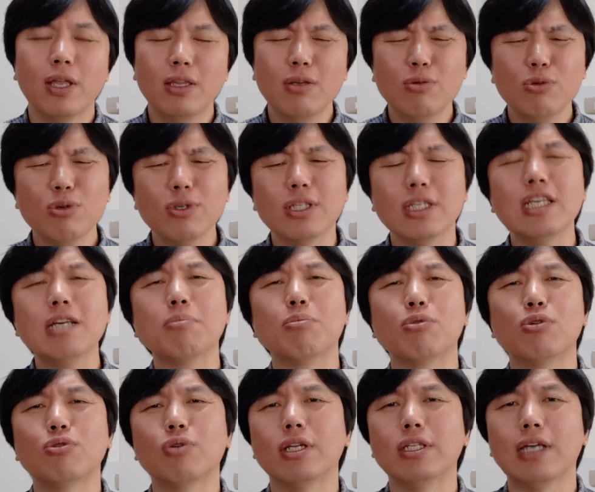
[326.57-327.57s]
那有人说你也
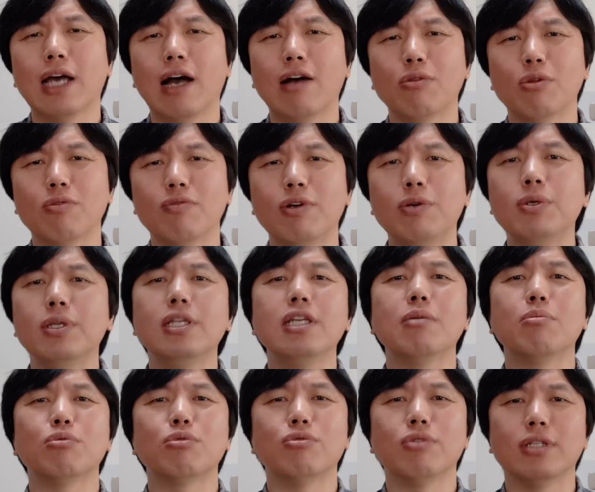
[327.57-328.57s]
不是专家，对文瑞你
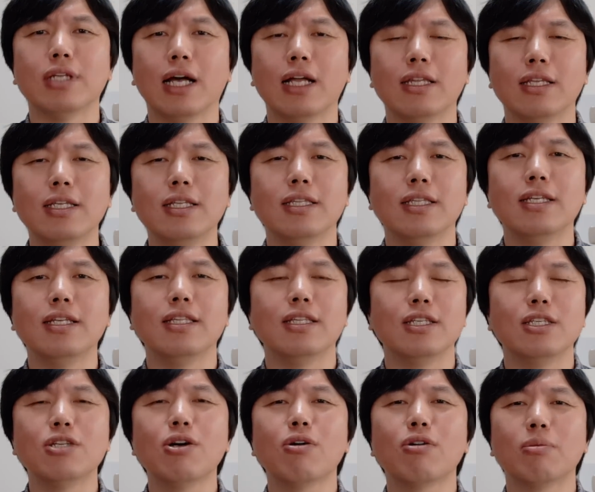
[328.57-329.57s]
也不是专家，你你
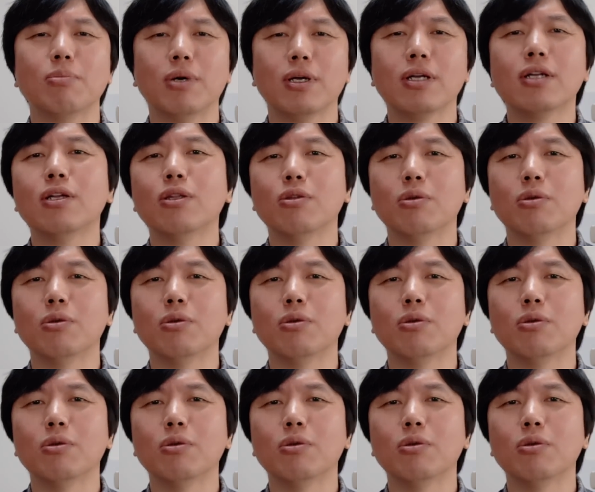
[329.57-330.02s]
你笑什么？